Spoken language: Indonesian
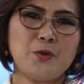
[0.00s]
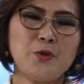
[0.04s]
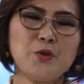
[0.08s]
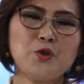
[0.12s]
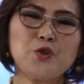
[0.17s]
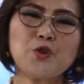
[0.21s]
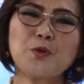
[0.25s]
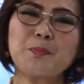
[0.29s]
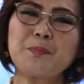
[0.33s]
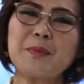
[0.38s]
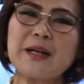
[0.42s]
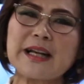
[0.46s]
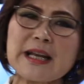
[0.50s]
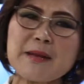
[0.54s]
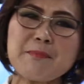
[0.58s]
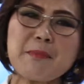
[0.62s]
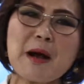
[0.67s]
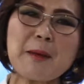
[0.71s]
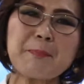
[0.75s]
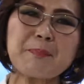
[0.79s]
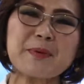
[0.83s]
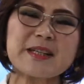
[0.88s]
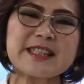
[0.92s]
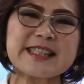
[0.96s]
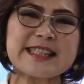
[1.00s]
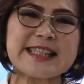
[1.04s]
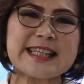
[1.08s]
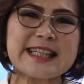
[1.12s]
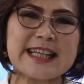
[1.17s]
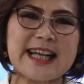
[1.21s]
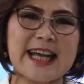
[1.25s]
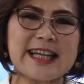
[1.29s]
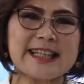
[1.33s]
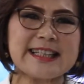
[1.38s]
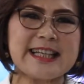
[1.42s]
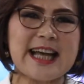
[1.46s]
untuk menerima
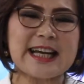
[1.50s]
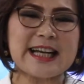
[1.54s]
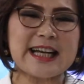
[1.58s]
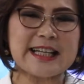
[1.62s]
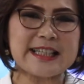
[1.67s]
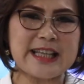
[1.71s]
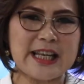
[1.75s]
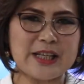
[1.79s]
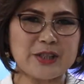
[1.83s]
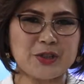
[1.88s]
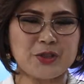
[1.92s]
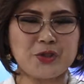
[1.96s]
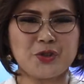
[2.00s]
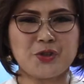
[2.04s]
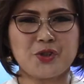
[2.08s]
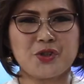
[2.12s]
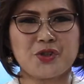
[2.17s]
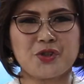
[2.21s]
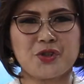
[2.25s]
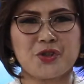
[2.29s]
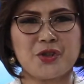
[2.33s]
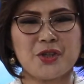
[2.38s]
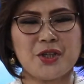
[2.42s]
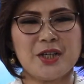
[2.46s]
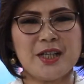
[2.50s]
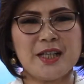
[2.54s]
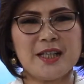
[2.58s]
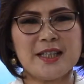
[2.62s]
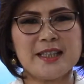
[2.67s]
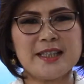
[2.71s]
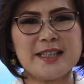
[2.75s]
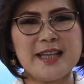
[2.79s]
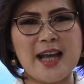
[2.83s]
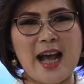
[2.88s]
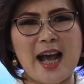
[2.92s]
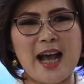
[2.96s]
percikan darah Yesus
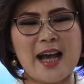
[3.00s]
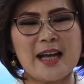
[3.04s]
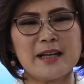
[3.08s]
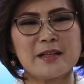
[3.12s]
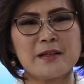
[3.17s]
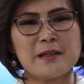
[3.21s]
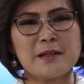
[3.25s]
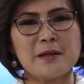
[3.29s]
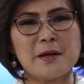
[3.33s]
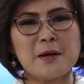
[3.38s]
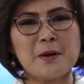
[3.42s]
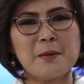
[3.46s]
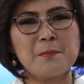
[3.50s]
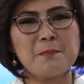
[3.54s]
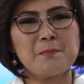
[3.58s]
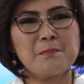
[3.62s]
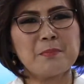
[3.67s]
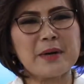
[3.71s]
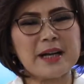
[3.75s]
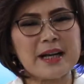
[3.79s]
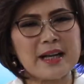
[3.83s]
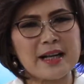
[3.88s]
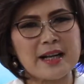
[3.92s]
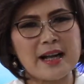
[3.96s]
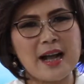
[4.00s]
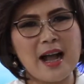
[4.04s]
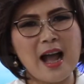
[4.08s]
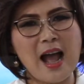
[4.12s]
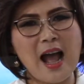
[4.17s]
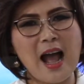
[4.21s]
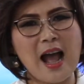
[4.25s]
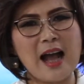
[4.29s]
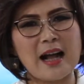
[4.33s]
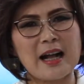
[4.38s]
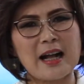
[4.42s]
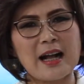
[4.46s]
dan
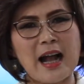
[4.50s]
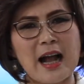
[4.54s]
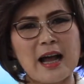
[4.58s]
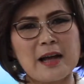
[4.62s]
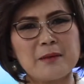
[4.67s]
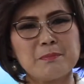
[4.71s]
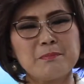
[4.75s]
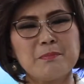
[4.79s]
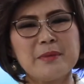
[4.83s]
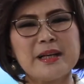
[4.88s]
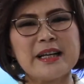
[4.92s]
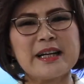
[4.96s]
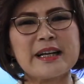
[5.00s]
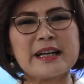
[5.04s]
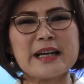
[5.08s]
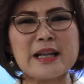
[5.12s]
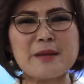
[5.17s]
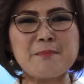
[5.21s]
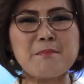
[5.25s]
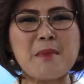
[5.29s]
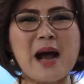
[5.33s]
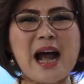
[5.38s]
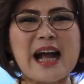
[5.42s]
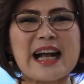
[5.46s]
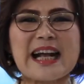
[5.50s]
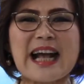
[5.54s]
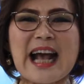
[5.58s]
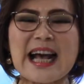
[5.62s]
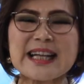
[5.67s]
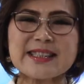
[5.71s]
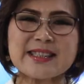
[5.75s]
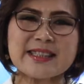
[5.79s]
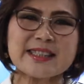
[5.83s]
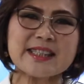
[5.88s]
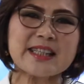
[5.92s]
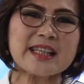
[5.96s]
mereka akan menerima
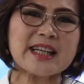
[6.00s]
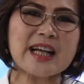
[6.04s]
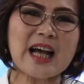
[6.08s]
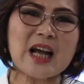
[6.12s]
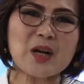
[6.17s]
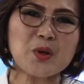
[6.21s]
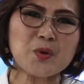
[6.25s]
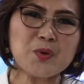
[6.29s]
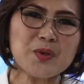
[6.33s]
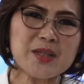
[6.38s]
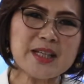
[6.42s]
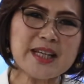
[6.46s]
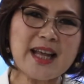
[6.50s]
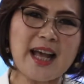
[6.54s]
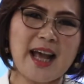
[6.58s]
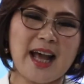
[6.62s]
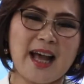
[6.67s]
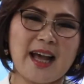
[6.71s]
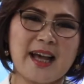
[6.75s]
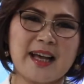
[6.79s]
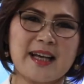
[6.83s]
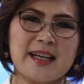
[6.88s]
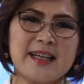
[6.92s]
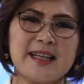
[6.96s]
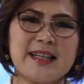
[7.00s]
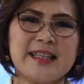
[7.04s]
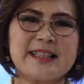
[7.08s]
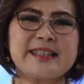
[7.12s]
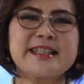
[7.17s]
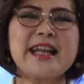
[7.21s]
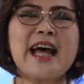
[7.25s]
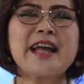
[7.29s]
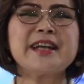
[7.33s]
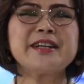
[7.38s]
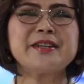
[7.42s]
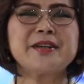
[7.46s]
kasih karunia
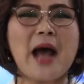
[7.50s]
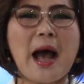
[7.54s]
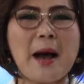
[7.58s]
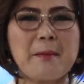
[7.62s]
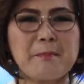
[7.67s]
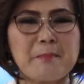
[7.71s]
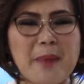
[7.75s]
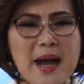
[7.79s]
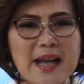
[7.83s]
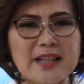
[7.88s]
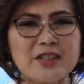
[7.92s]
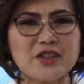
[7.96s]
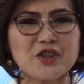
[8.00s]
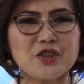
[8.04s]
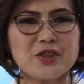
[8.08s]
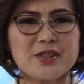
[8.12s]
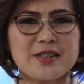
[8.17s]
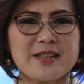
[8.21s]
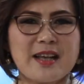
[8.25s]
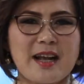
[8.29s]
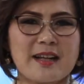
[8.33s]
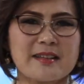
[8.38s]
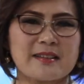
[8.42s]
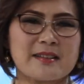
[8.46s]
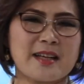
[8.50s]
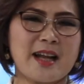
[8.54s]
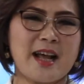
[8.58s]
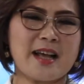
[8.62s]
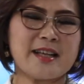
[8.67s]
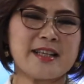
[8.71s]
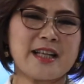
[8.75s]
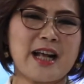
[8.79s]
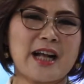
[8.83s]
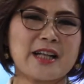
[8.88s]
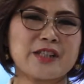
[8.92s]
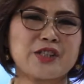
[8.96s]
dan damai
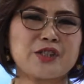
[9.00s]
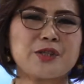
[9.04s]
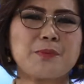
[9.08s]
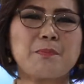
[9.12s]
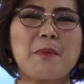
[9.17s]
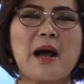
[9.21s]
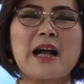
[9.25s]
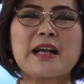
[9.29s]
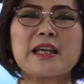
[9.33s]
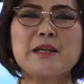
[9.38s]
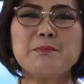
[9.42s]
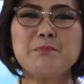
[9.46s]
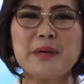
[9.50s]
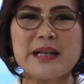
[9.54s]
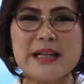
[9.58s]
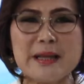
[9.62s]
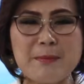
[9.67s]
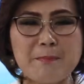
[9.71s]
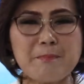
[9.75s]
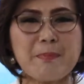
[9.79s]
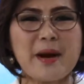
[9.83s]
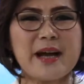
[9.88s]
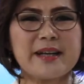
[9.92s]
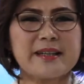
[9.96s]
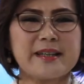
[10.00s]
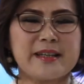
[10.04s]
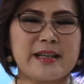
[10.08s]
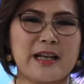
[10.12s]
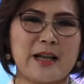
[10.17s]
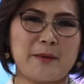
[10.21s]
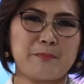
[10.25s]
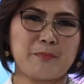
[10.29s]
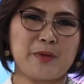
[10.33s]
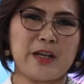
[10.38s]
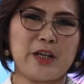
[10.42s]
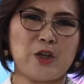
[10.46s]
sejahtera yang semakin melimpah di
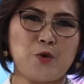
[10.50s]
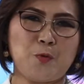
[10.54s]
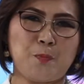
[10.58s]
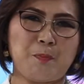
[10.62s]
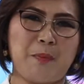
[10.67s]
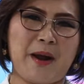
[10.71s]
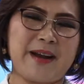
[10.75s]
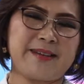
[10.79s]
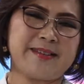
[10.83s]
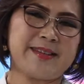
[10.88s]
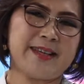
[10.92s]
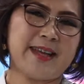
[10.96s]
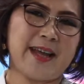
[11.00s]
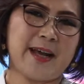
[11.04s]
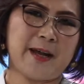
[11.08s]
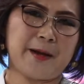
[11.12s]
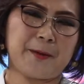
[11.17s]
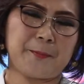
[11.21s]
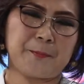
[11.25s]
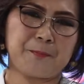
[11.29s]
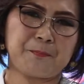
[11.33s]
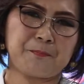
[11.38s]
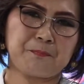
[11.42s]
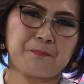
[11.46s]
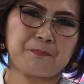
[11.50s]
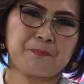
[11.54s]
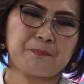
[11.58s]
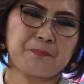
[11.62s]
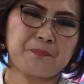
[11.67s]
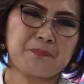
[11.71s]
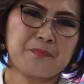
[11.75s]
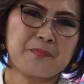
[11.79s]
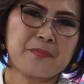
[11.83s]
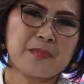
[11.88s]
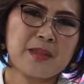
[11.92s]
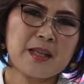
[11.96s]
dalam kehidupannya
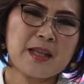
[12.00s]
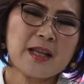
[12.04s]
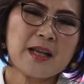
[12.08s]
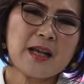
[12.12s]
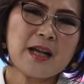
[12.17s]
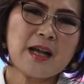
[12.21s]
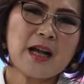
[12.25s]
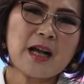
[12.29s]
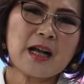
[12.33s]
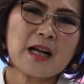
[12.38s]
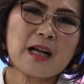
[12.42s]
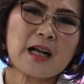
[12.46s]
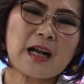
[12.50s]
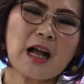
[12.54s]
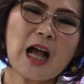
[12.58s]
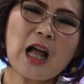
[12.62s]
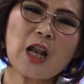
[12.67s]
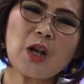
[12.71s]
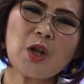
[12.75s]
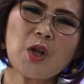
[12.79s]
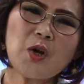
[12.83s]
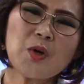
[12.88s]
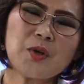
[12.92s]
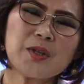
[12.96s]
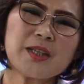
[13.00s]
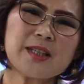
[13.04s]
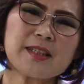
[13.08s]
kalau